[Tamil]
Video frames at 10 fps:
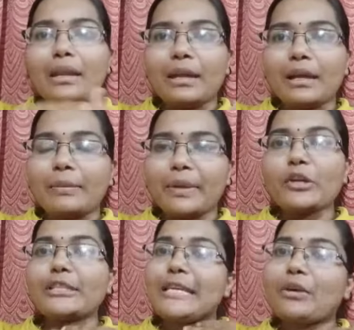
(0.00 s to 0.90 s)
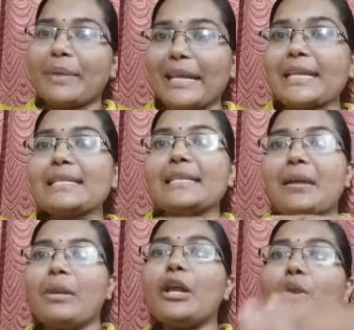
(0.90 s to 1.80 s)
நான் பிகாஸ் எனக்கு ப்ரெக்னென்சி
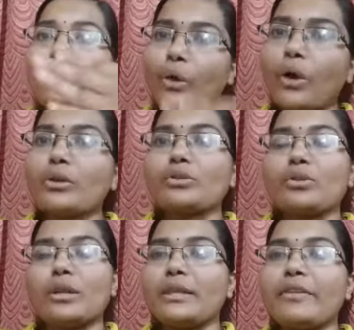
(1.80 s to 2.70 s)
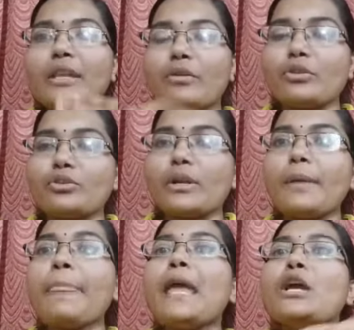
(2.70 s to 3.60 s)
டைமில் என்னோடய டாக்டர் சொல்லுறதை வந்து நான் வந்து சொல்கிறேன்